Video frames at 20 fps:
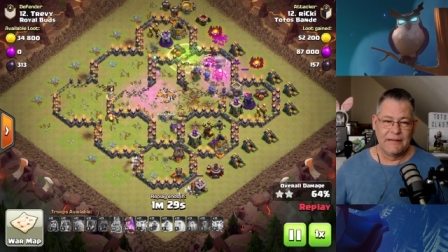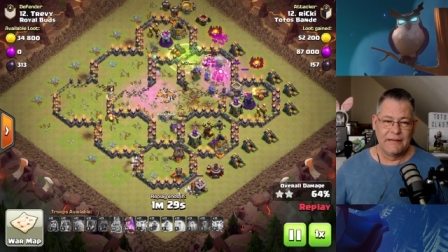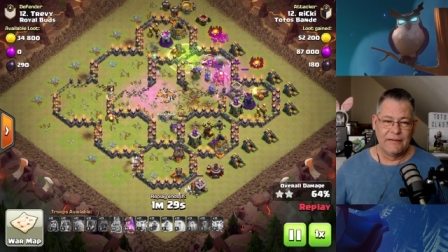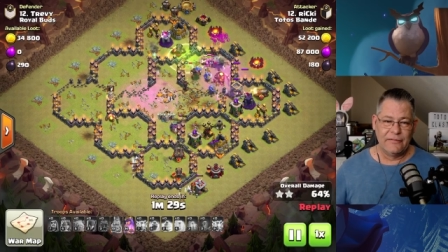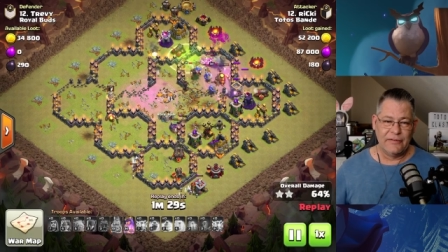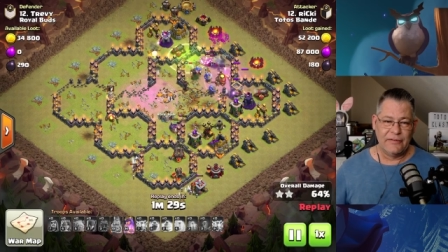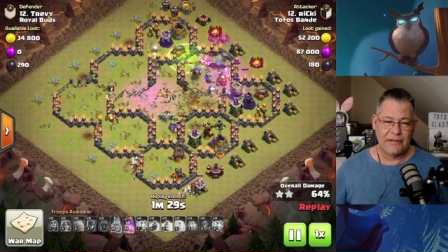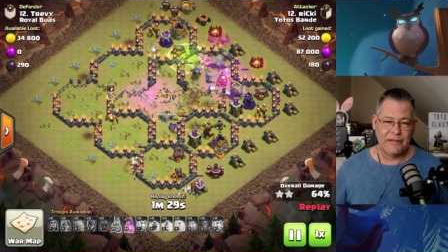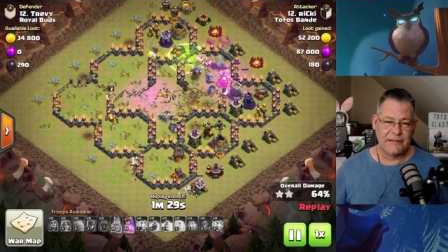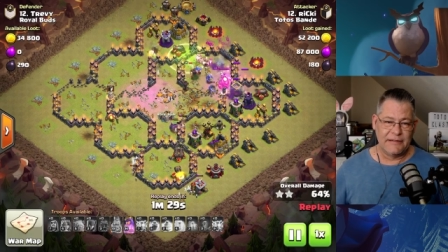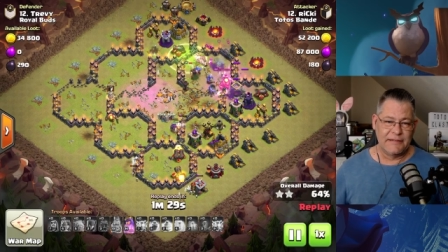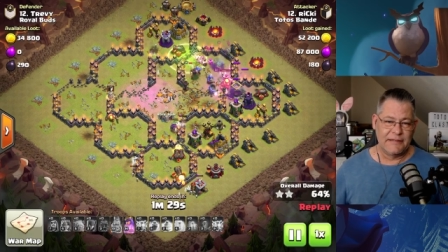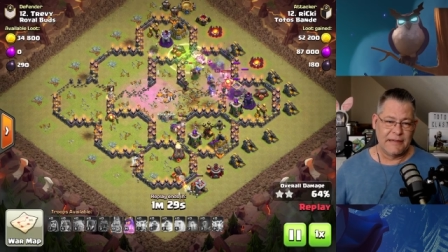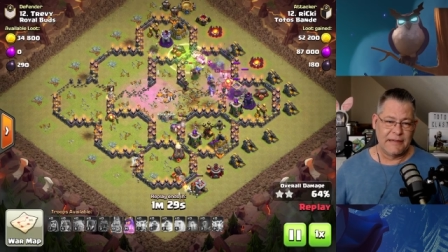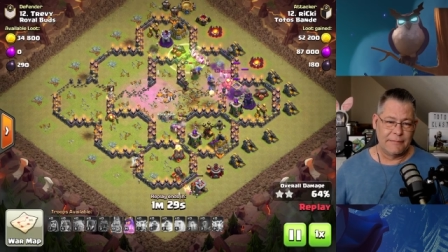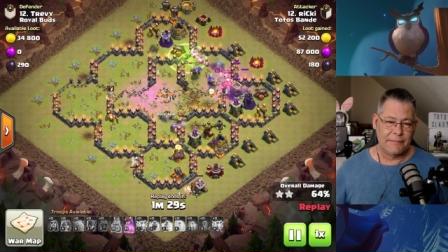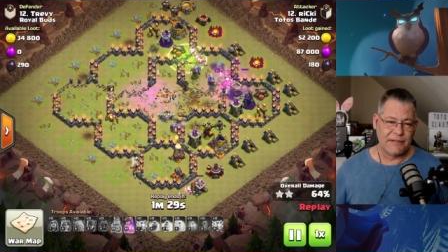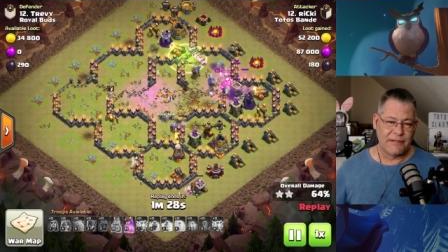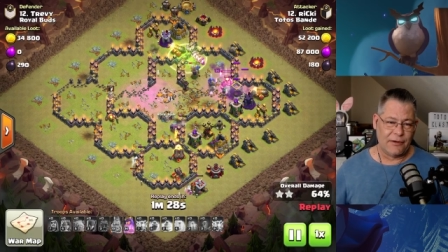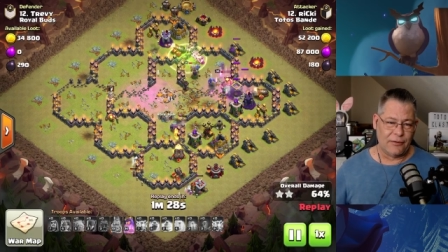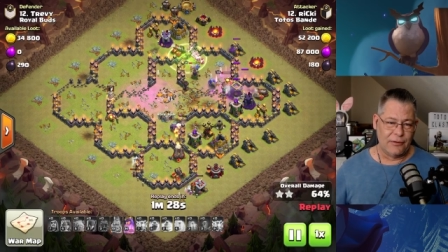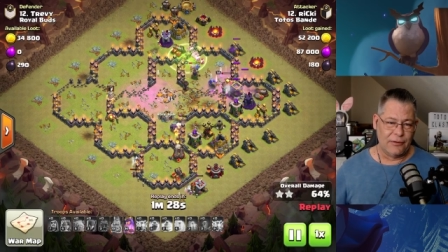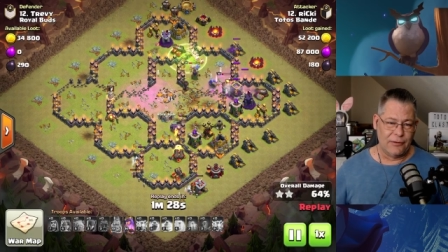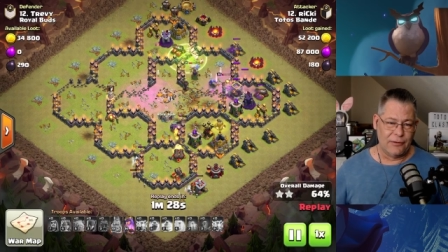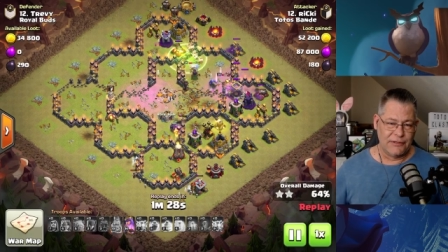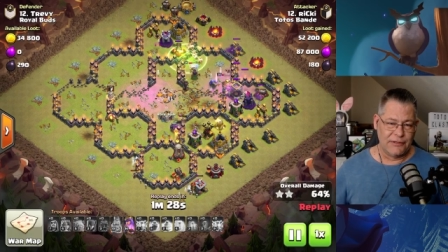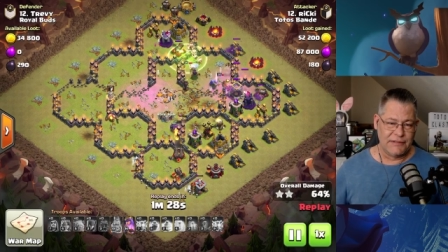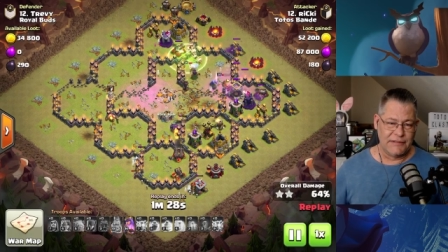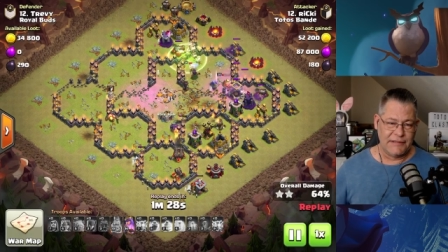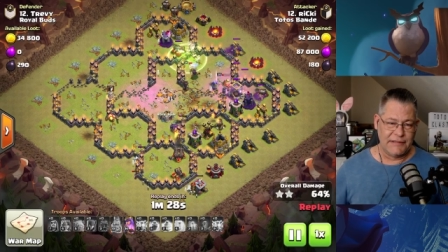vielleicht gibt es auch
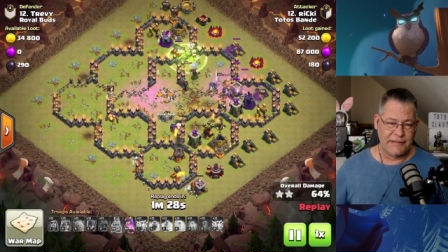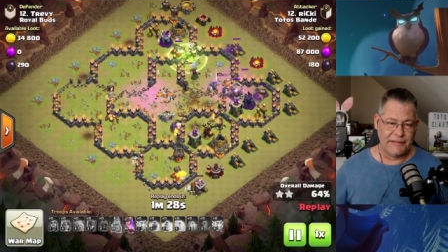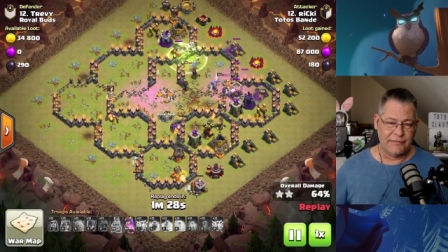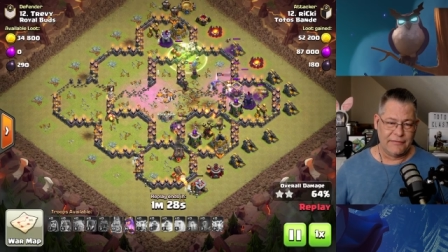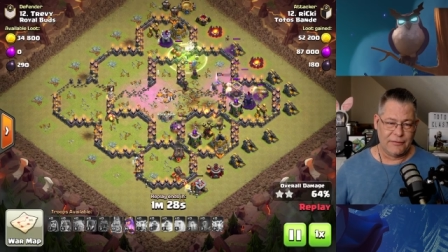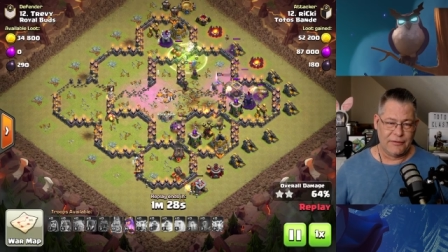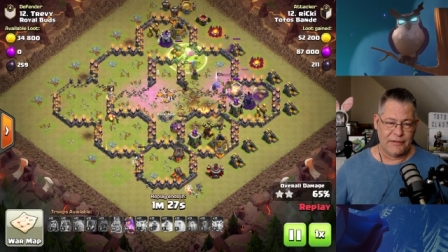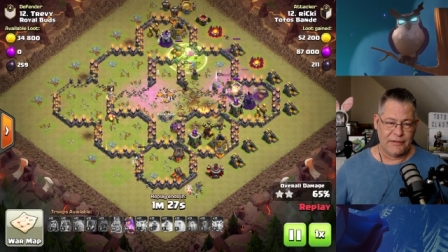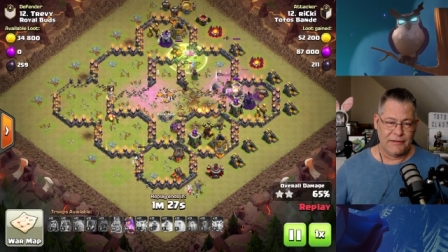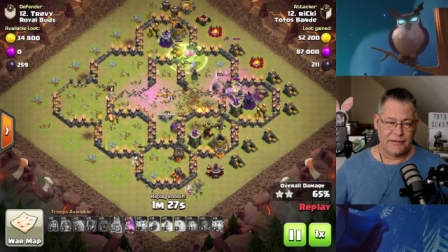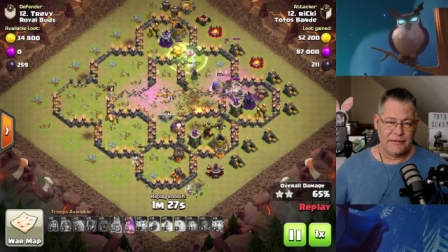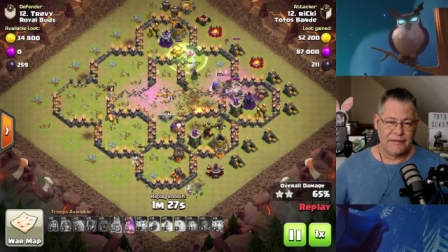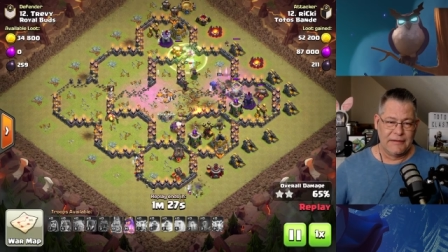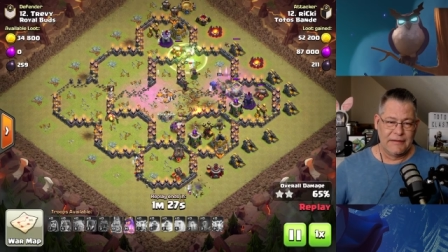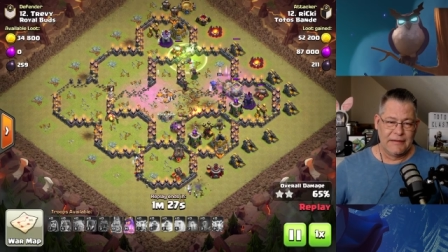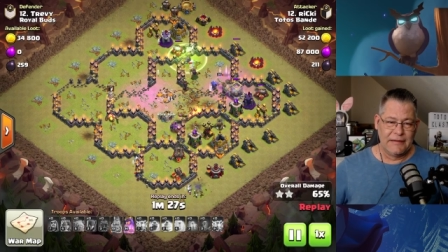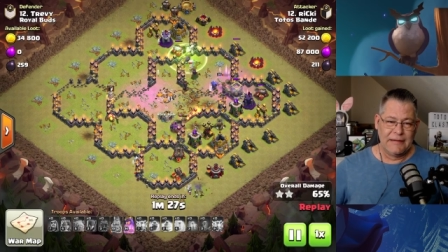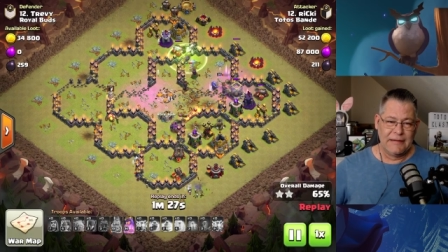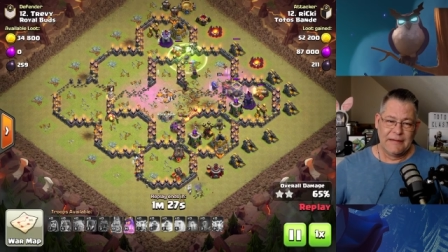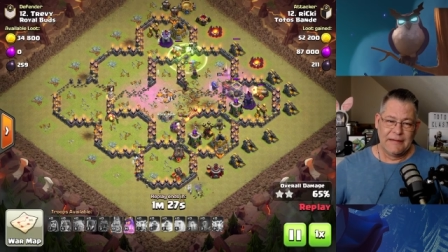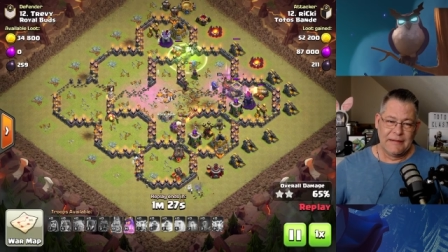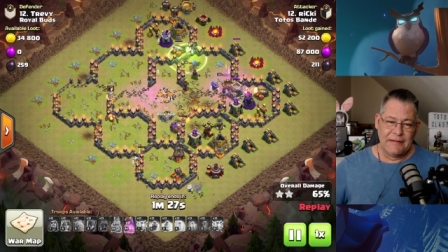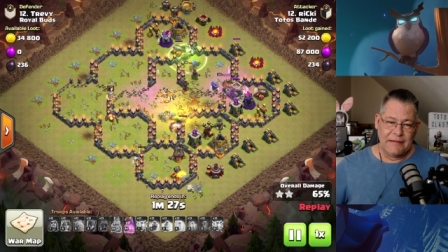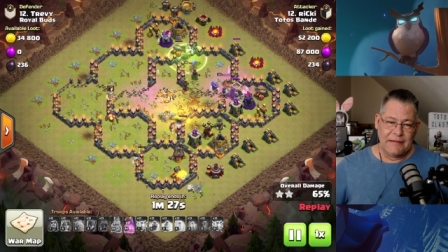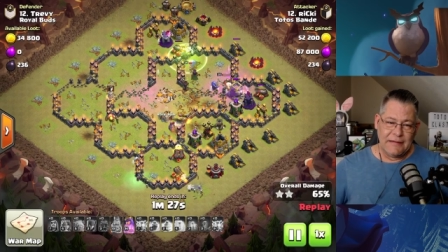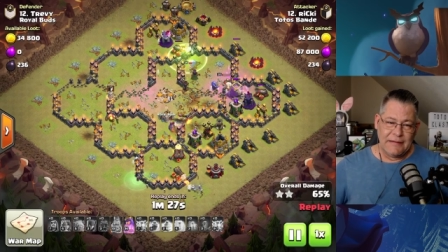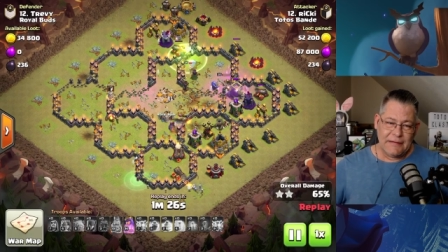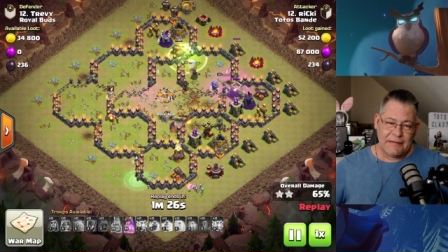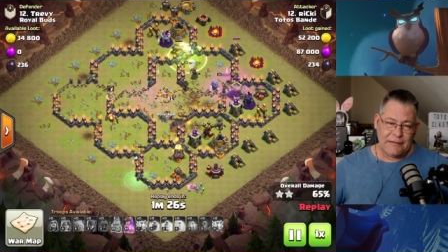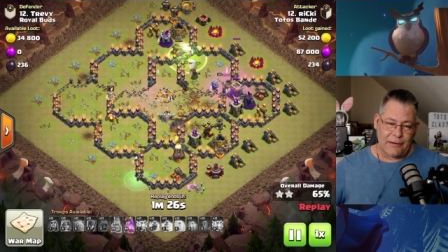Leute, die wollen.
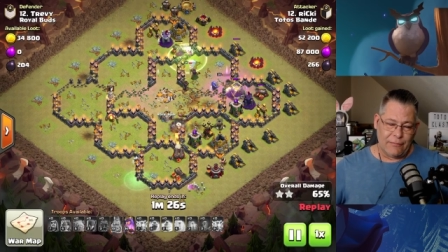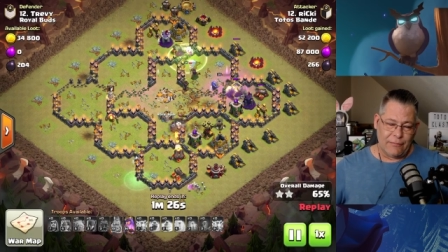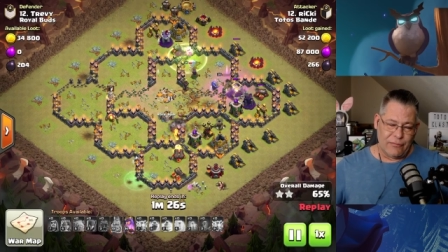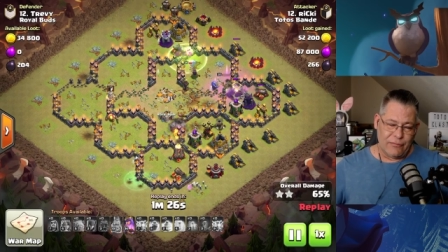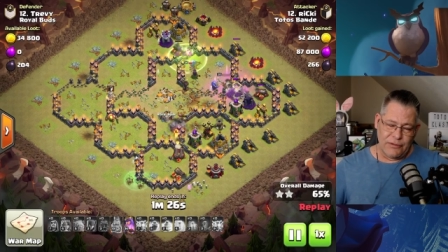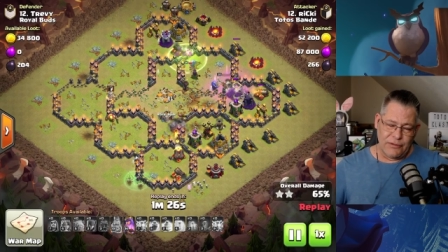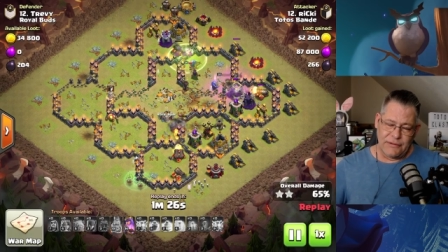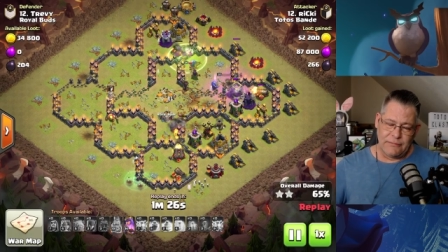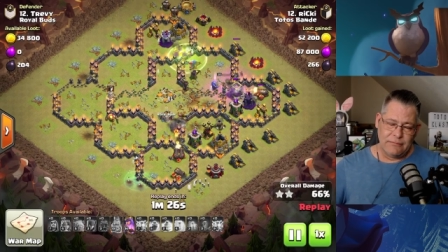Obwohl,